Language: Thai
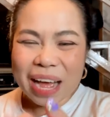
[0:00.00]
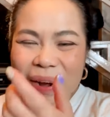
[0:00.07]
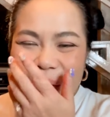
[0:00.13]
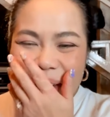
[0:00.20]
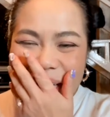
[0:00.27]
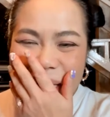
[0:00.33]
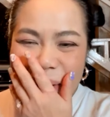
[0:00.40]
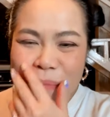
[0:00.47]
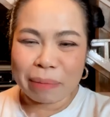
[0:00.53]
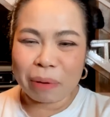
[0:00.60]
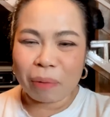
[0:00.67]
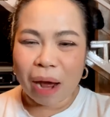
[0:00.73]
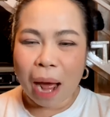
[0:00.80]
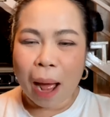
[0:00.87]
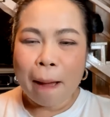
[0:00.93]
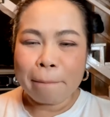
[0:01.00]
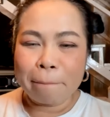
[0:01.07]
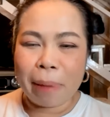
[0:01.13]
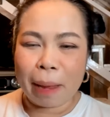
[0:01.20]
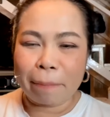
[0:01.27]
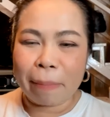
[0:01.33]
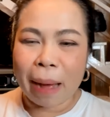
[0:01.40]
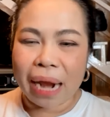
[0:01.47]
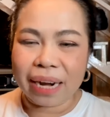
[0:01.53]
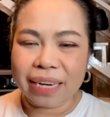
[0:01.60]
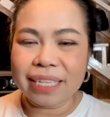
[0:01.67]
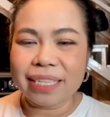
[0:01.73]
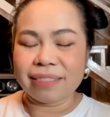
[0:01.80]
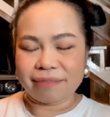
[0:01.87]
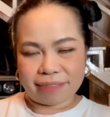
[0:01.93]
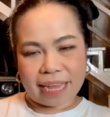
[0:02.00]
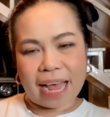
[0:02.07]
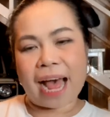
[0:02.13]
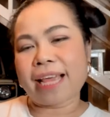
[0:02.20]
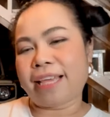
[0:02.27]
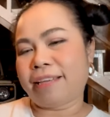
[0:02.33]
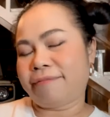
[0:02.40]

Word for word: คนในเม้นบอกว่า เบะปากแล้วหนึ่งช่